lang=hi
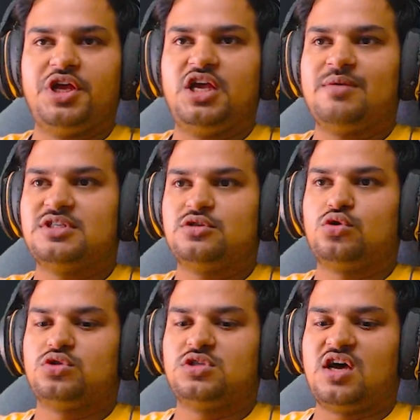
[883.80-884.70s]
है बस
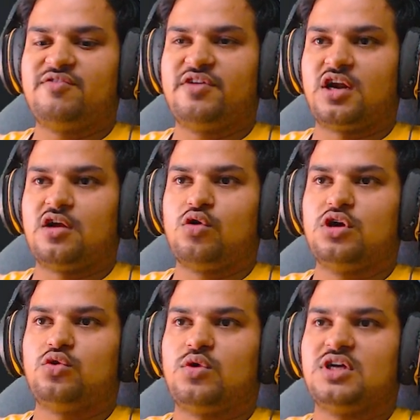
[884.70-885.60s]
इसको साफ करना होगा
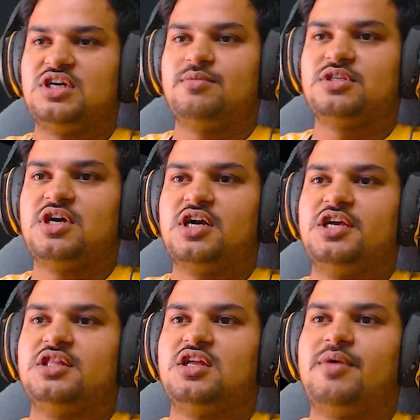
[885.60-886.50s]
थोड़ा सा बस गाड़ी
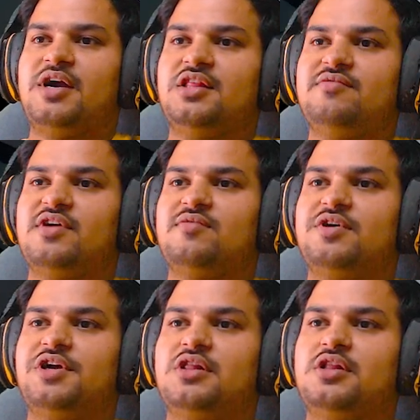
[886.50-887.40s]
अंदर बैठते हैं
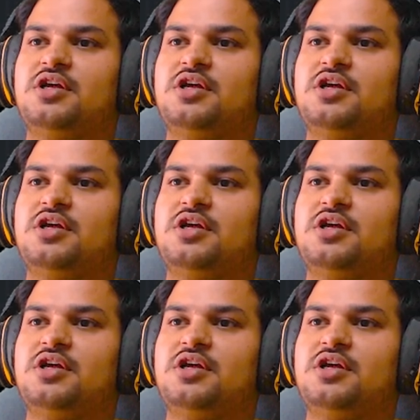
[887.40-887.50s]
फटाफट निकलते हैं यहाँ